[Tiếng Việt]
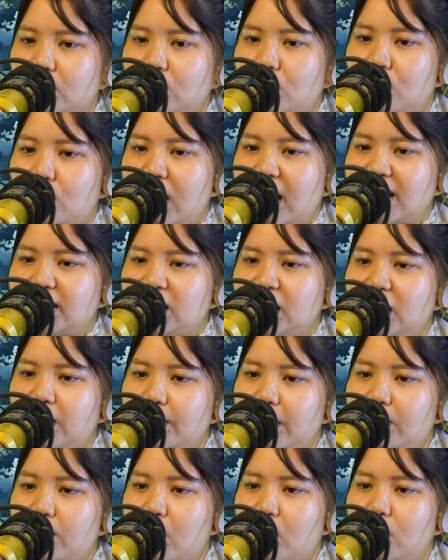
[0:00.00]
Thuộc hạ sẽ đi
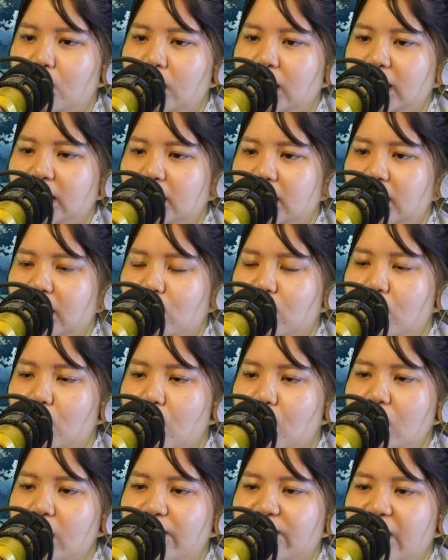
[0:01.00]
binh bộ lấy tư liệu của
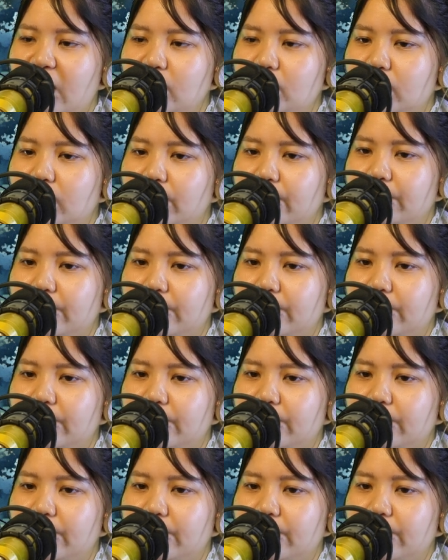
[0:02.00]
Cố Lâm Phong."